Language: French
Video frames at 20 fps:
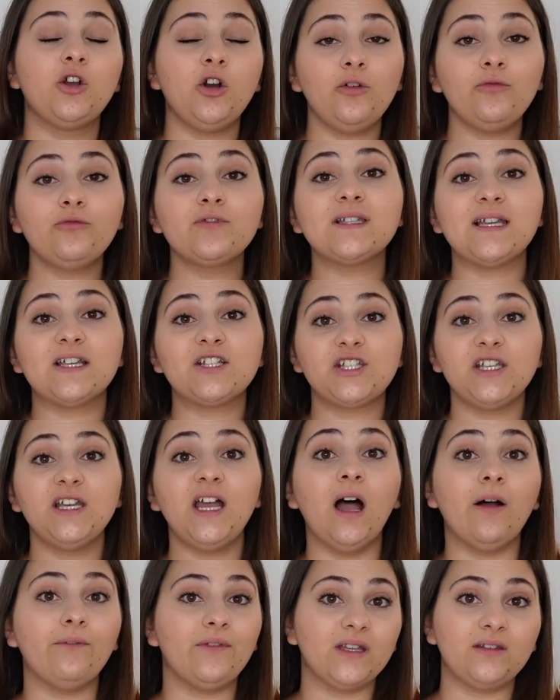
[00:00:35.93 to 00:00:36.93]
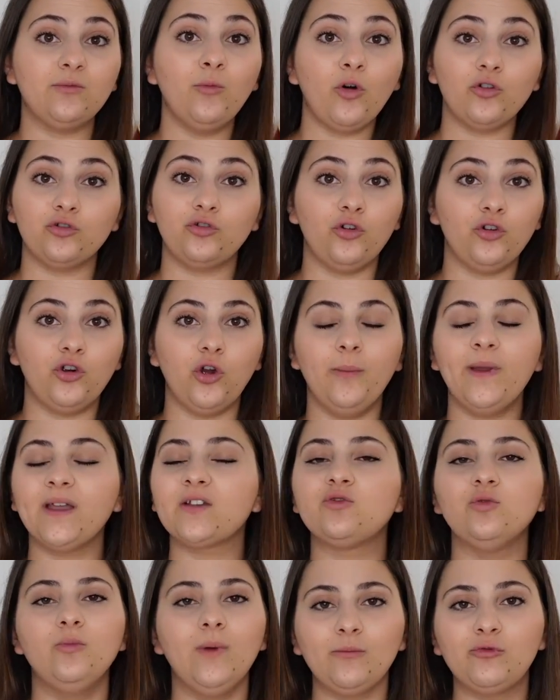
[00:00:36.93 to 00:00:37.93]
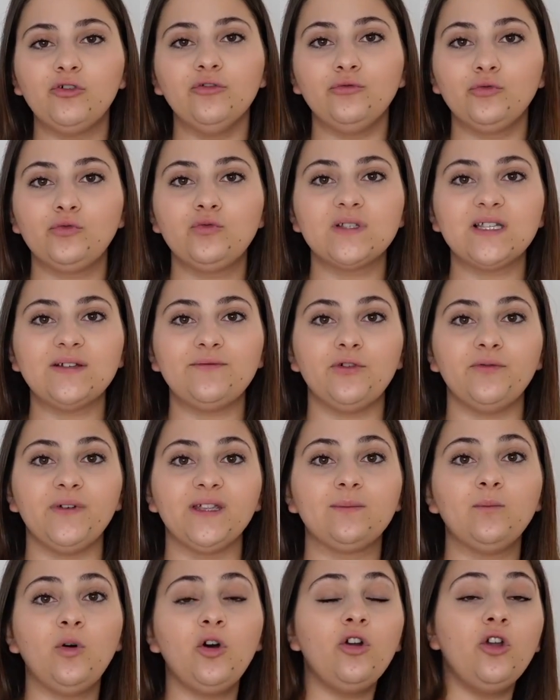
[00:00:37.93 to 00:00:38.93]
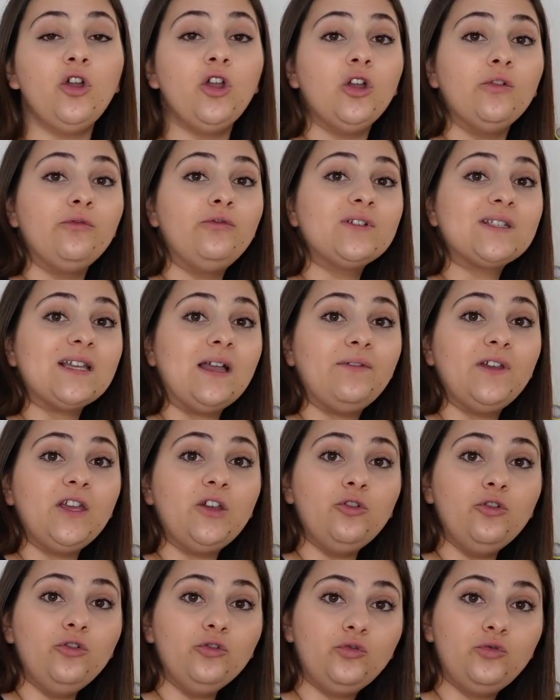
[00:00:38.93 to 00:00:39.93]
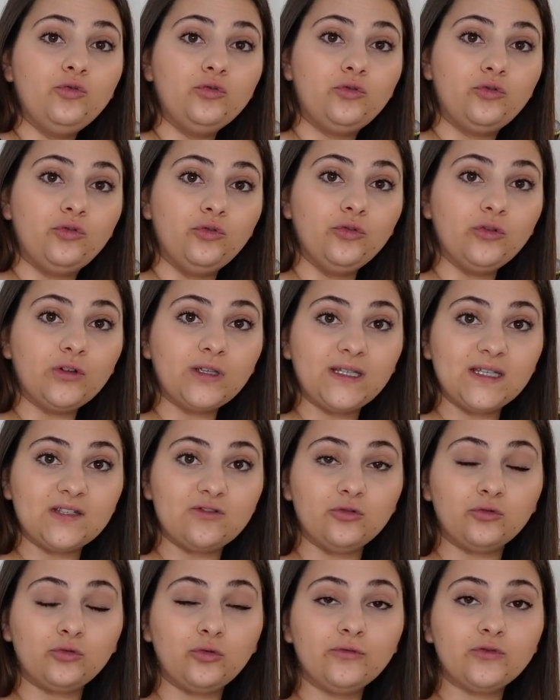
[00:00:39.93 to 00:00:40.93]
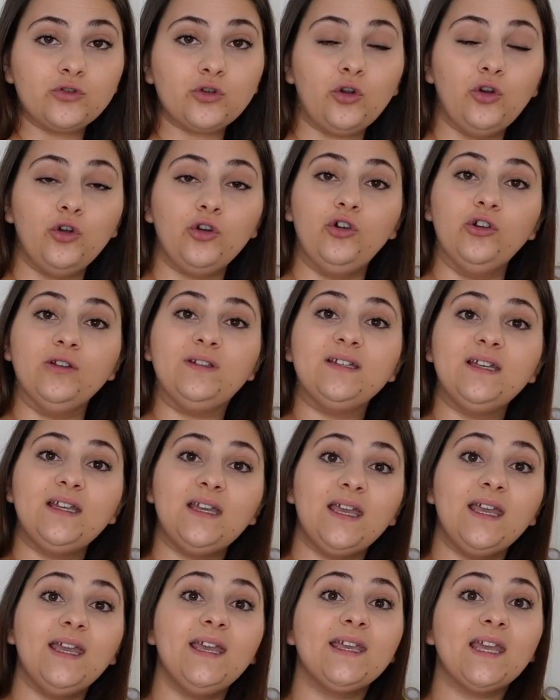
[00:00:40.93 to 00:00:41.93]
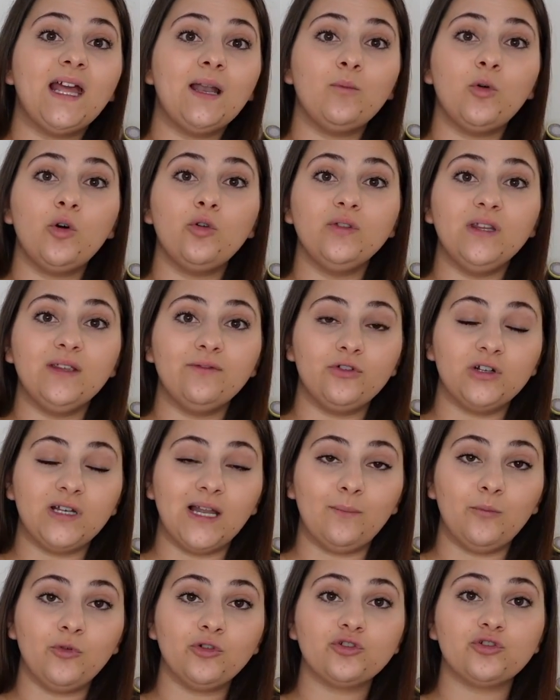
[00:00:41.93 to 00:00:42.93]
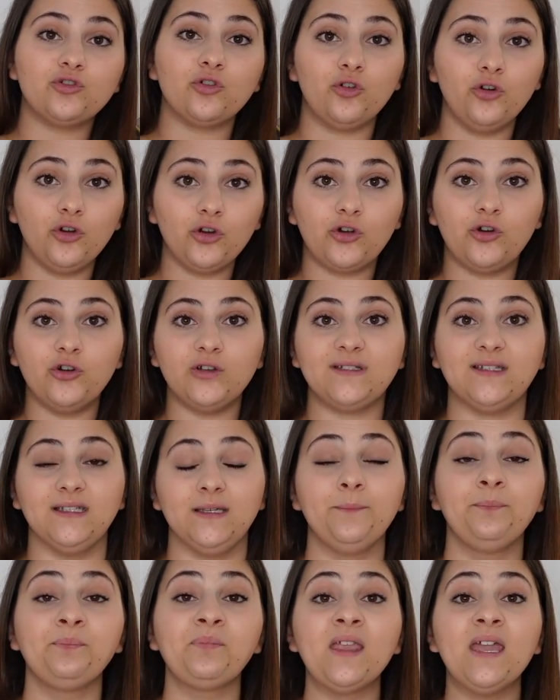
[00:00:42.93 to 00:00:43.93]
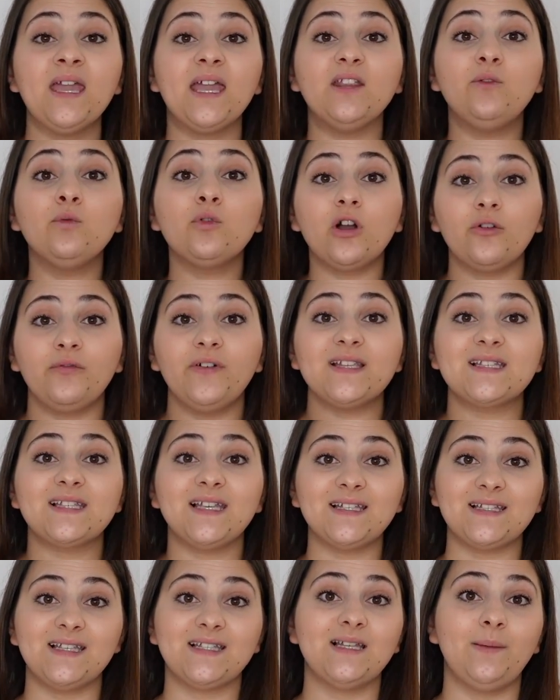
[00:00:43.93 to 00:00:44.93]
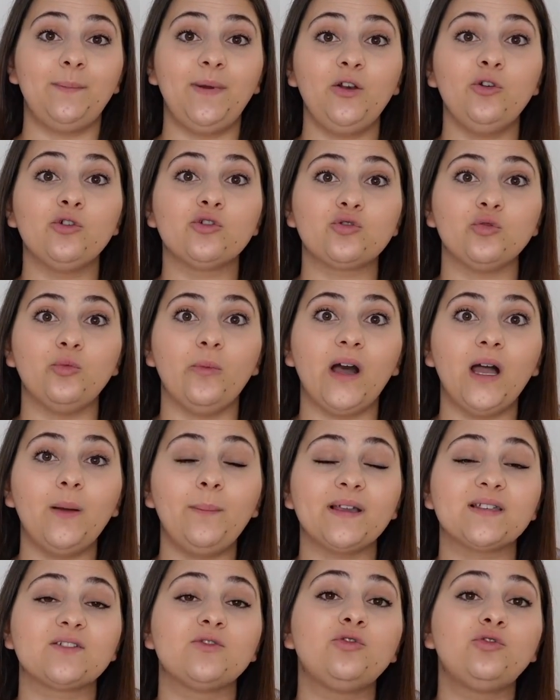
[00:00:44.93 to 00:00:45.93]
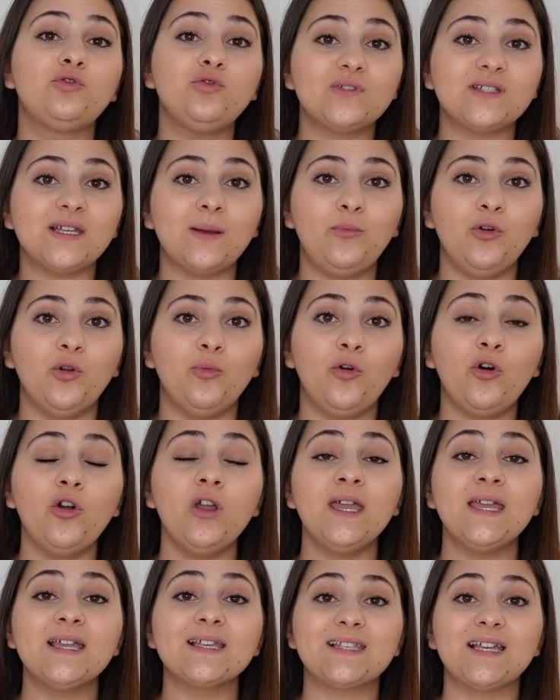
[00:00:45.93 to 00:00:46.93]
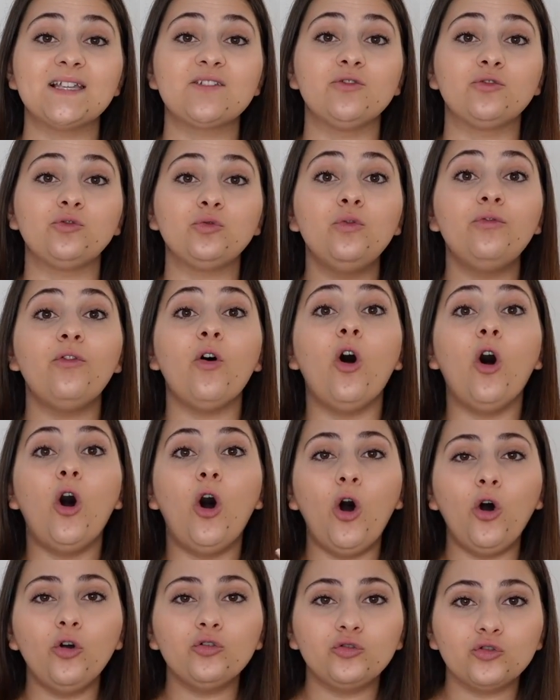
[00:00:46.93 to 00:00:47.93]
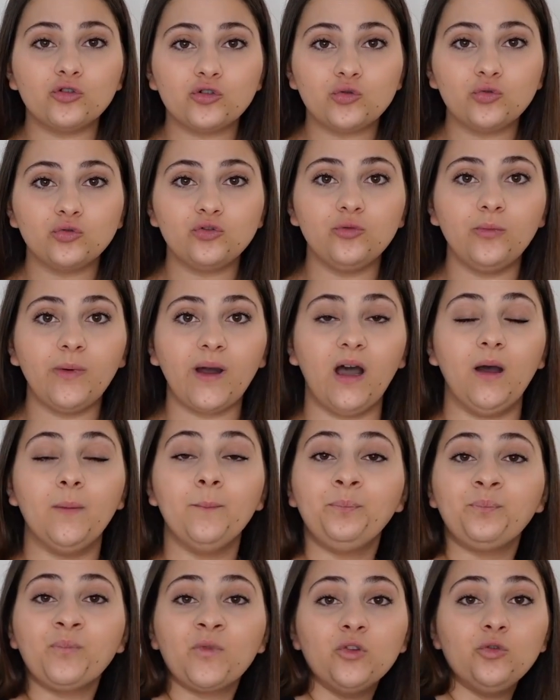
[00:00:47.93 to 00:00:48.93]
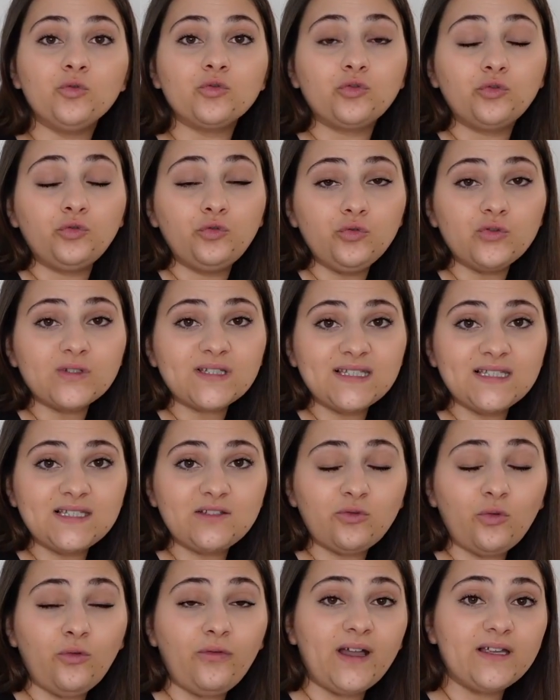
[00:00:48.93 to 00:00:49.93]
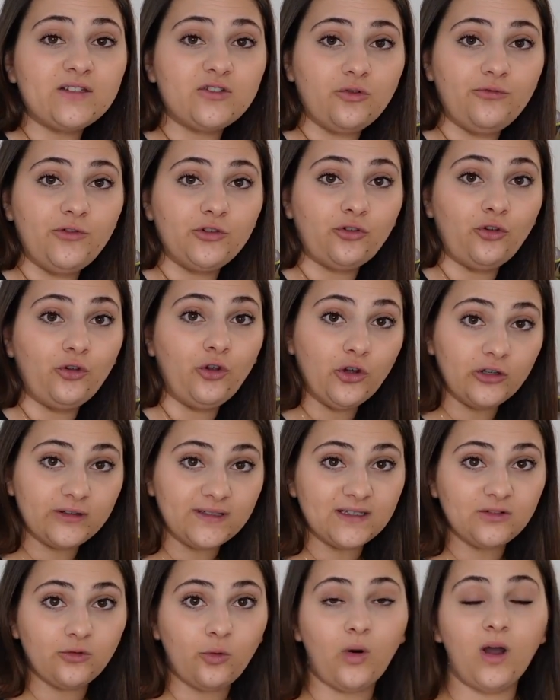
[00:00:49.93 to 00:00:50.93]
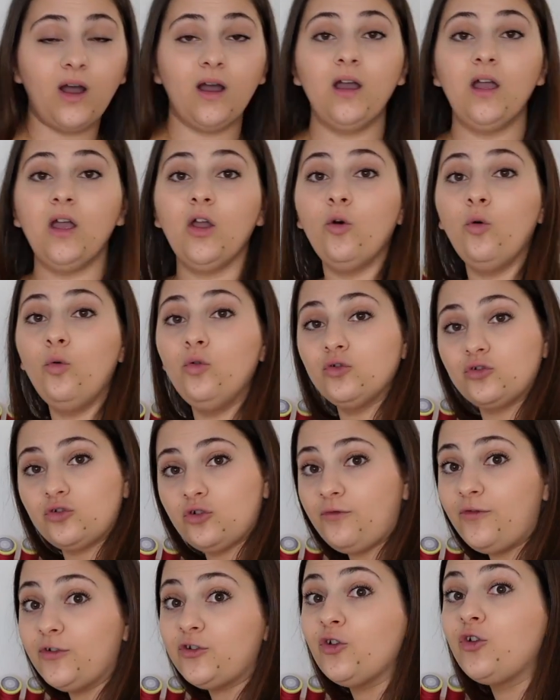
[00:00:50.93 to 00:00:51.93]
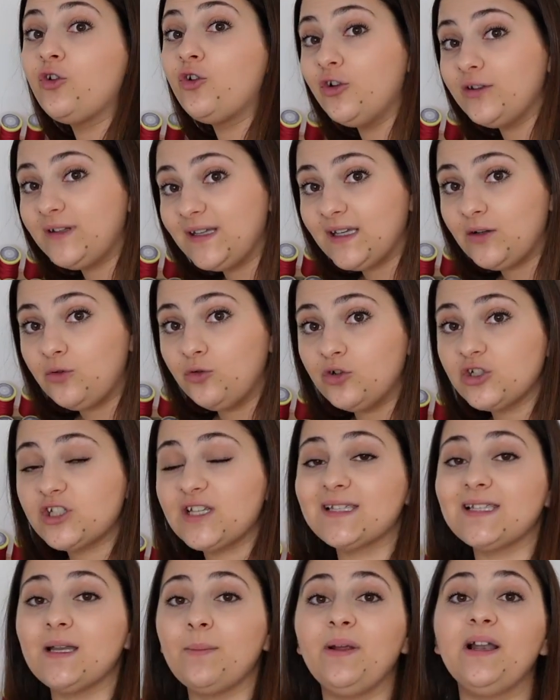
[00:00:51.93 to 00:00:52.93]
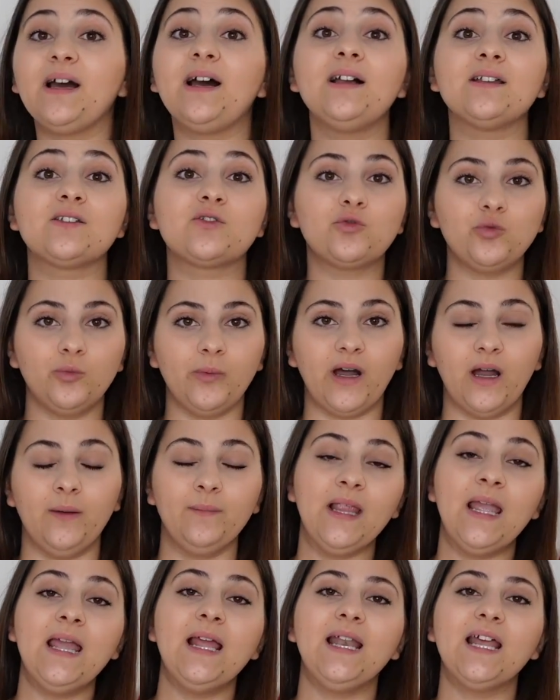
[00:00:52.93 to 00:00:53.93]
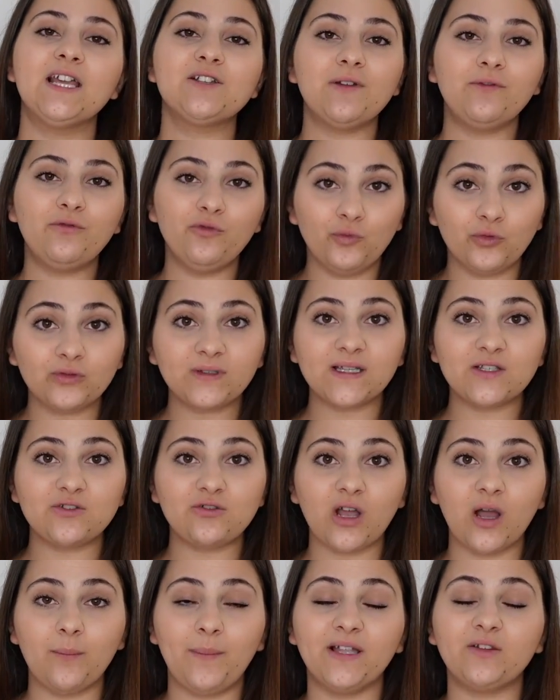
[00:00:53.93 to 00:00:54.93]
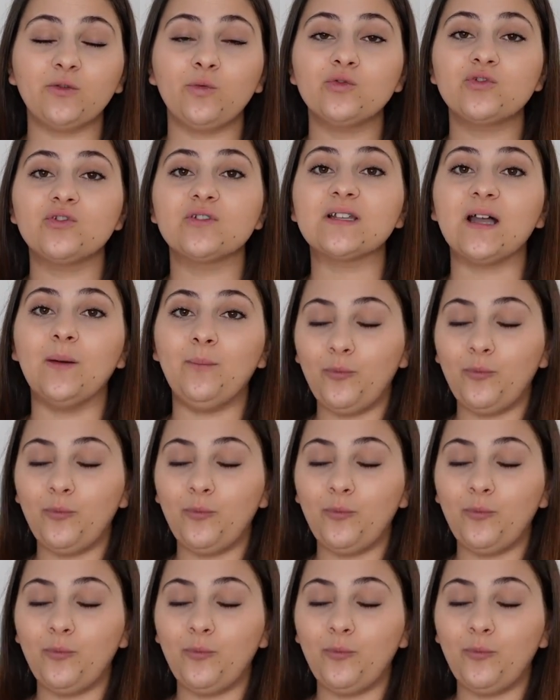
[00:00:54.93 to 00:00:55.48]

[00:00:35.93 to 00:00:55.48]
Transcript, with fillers: Quand vous achetez un vêtement dans le commerce ou même que vous cousez vos vêtements, vous avez une couture qui se trouve sur le côté et également au niveau de la manche sur le côté. Et donc en fait ça, ça s'appelle le sous-bras parce que tout simplement ça se trouve en dessous du bras. Donc tout ce qui se trouvera sur votre côté droit ou sur votre côté gauche, ça s'appellera un sous-bras. Là, je vais vous montrer sur un patron, ce